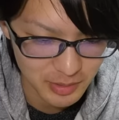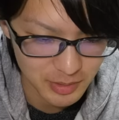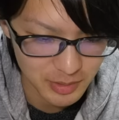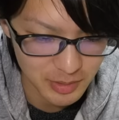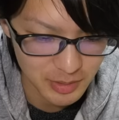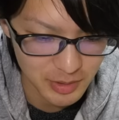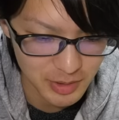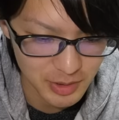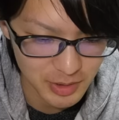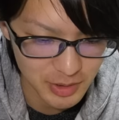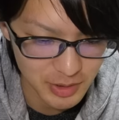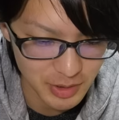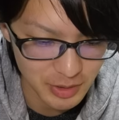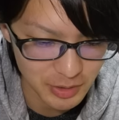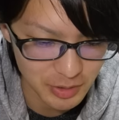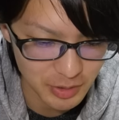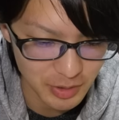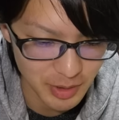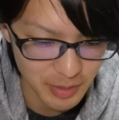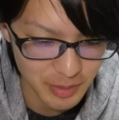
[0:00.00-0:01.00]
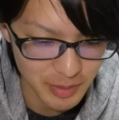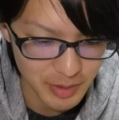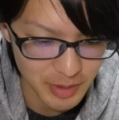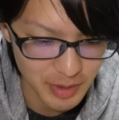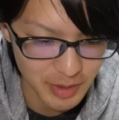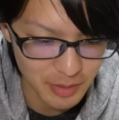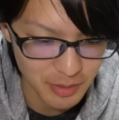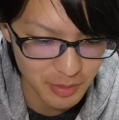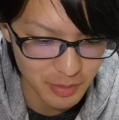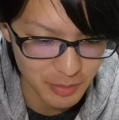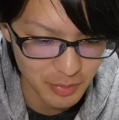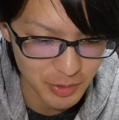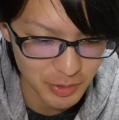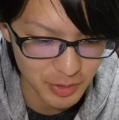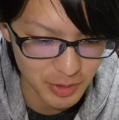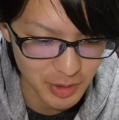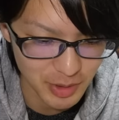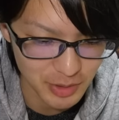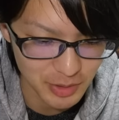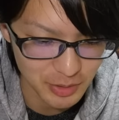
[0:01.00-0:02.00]
すぐ死んじゃう。ちょっとやめて、
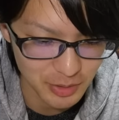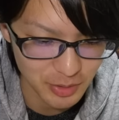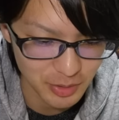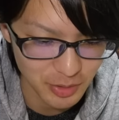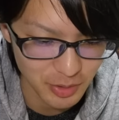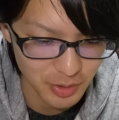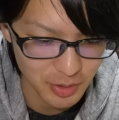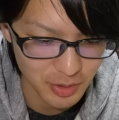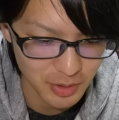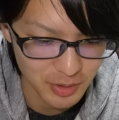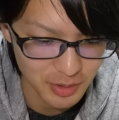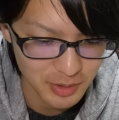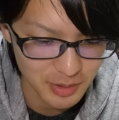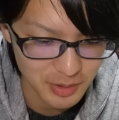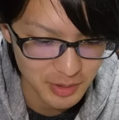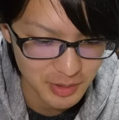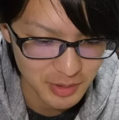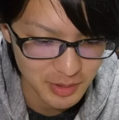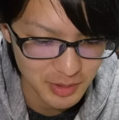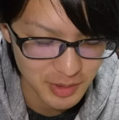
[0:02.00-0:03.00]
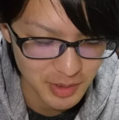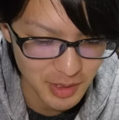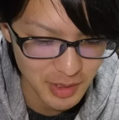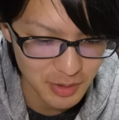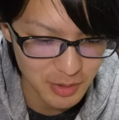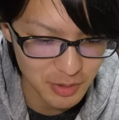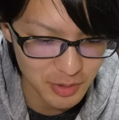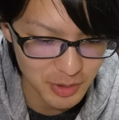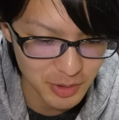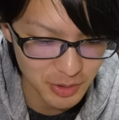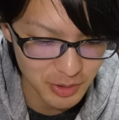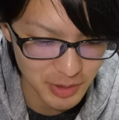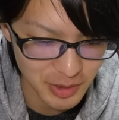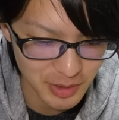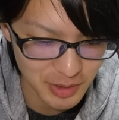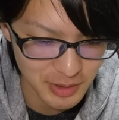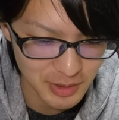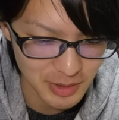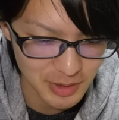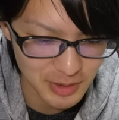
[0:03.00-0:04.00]
コンピューター。ちょっと、韓国一人になっ
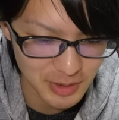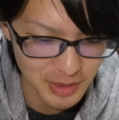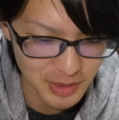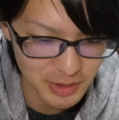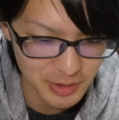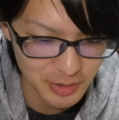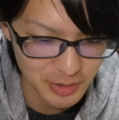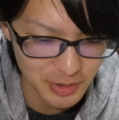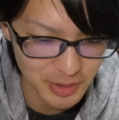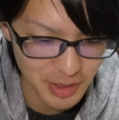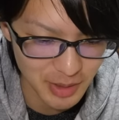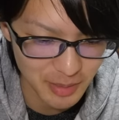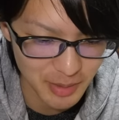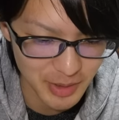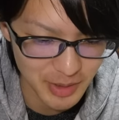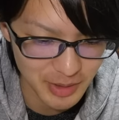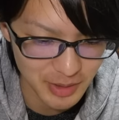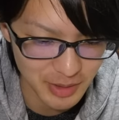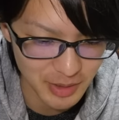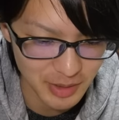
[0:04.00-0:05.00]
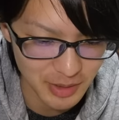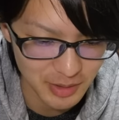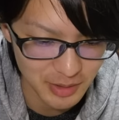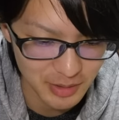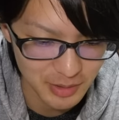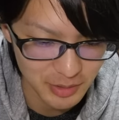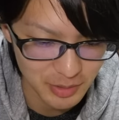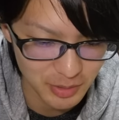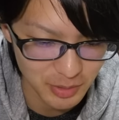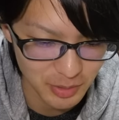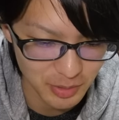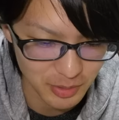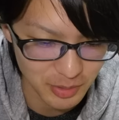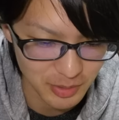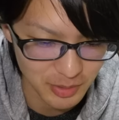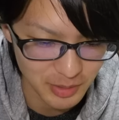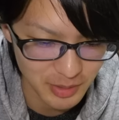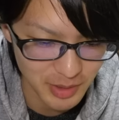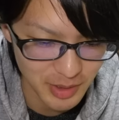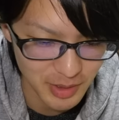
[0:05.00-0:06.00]
たらさすがにちょっとやばいんで、ちょっと
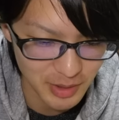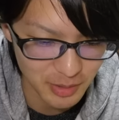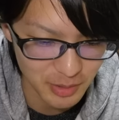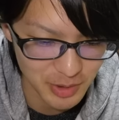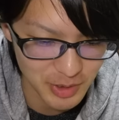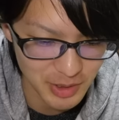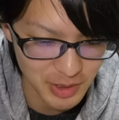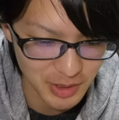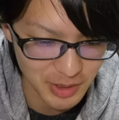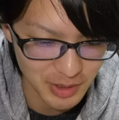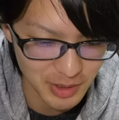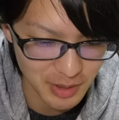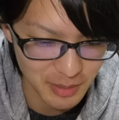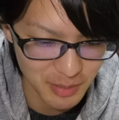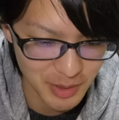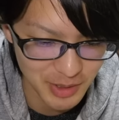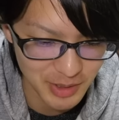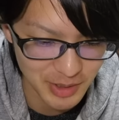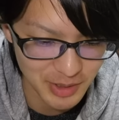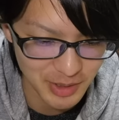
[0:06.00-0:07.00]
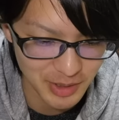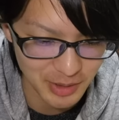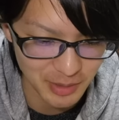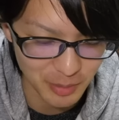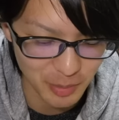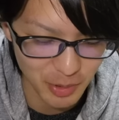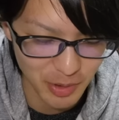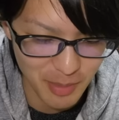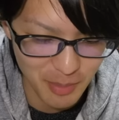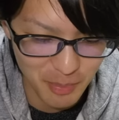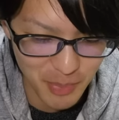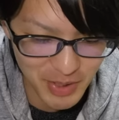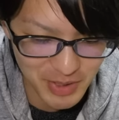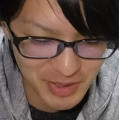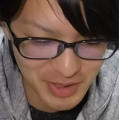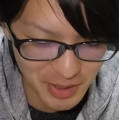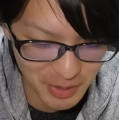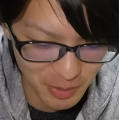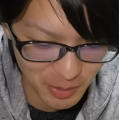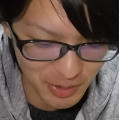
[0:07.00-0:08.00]
援護しながら頑張りたいんだけど、もう一
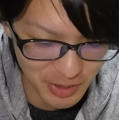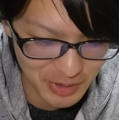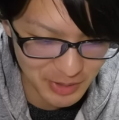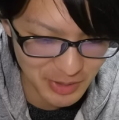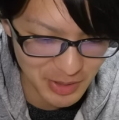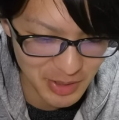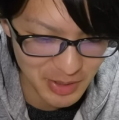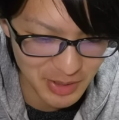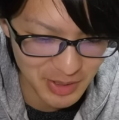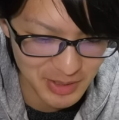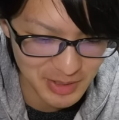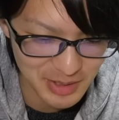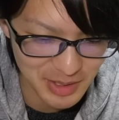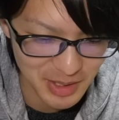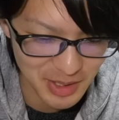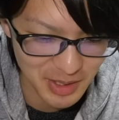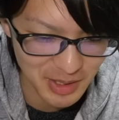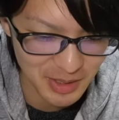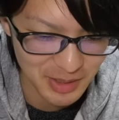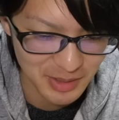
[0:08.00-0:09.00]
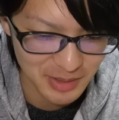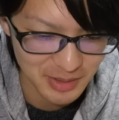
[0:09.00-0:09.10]
発でこんな食らうからさ、